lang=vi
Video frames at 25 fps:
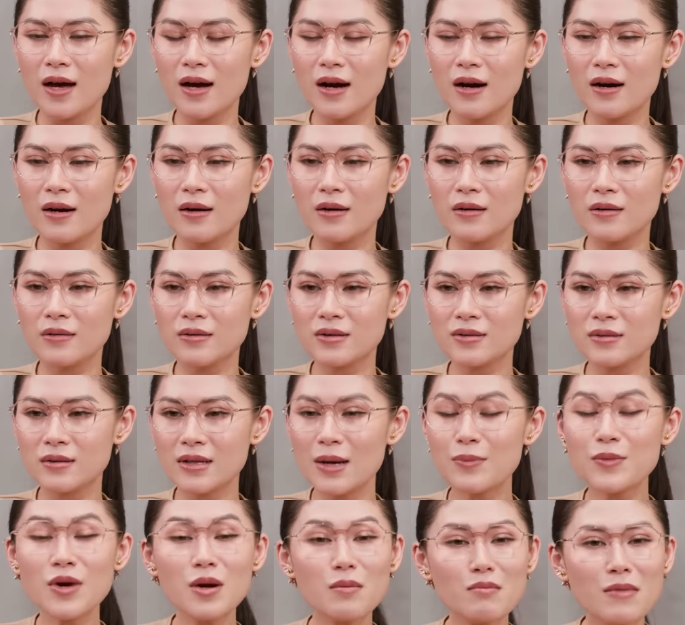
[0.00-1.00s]
uh,
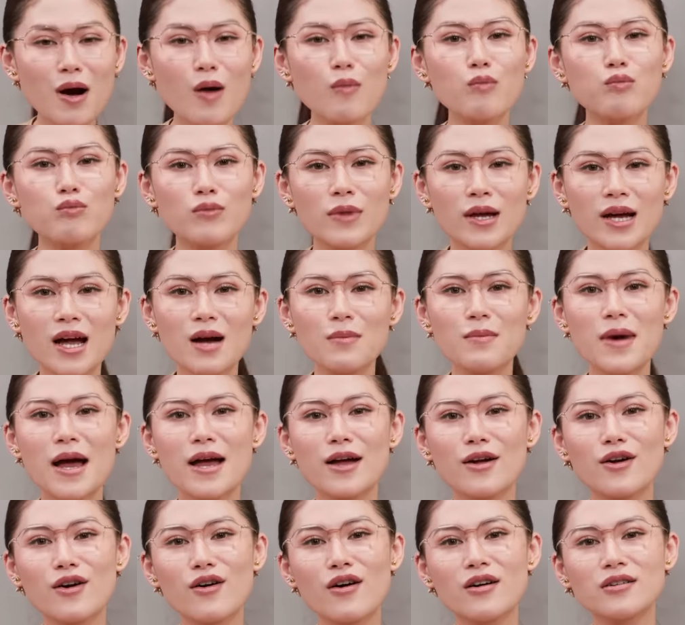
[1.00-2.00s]
Tâm rất mong là các
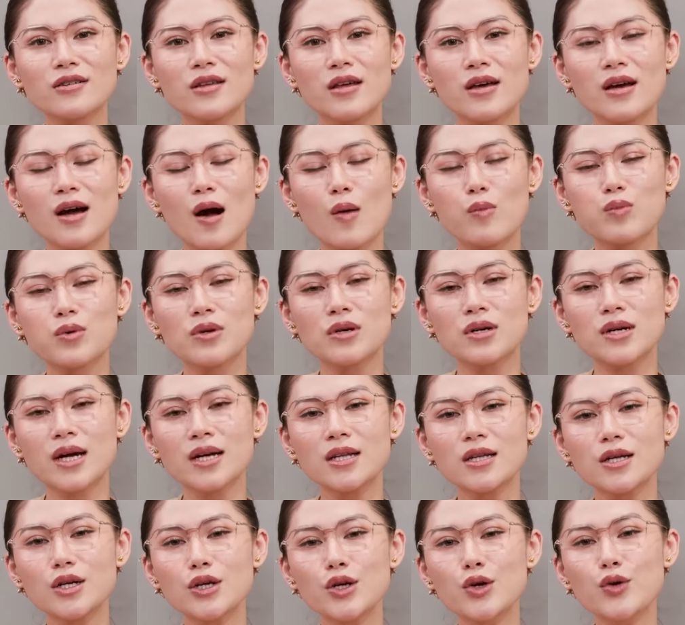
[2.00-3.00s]
bạn có thể học được cách
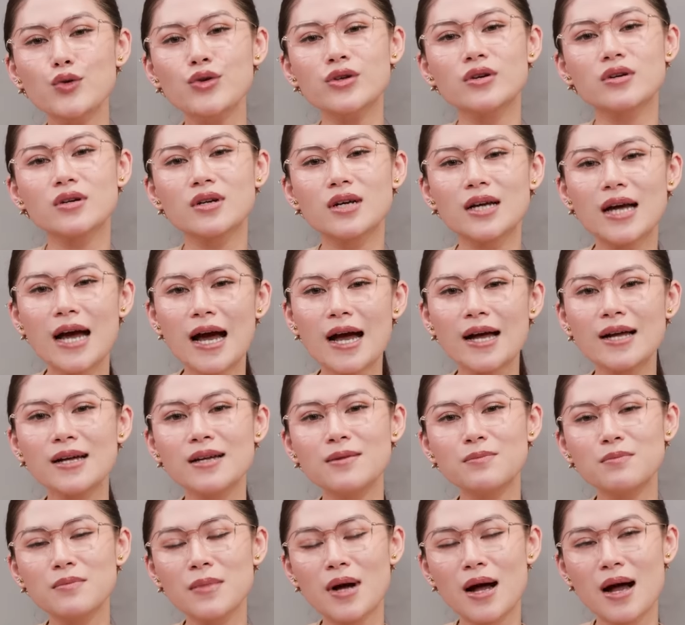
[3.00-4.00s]
yêu những cái
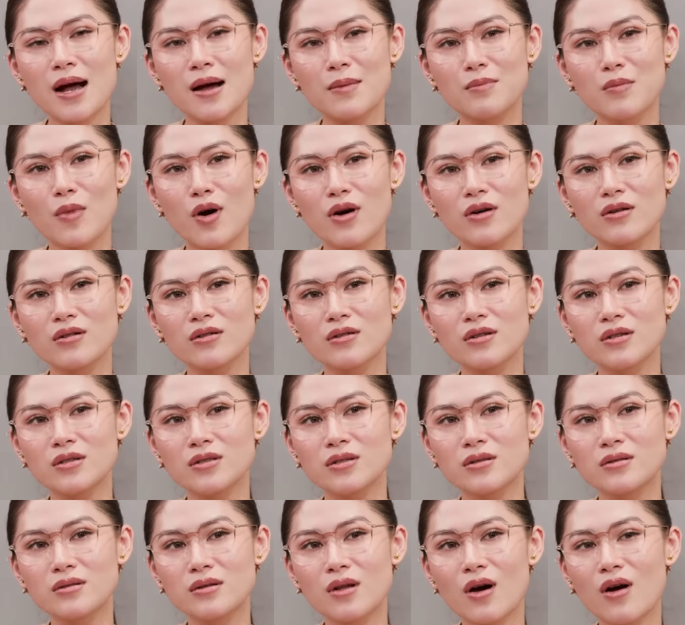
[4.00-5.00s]
mà mọi người
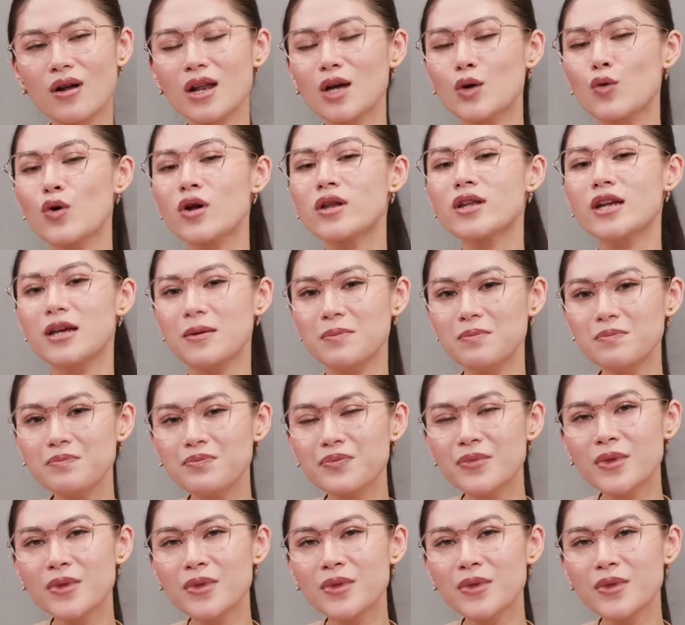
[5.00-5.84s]
nói là khuyết điểm.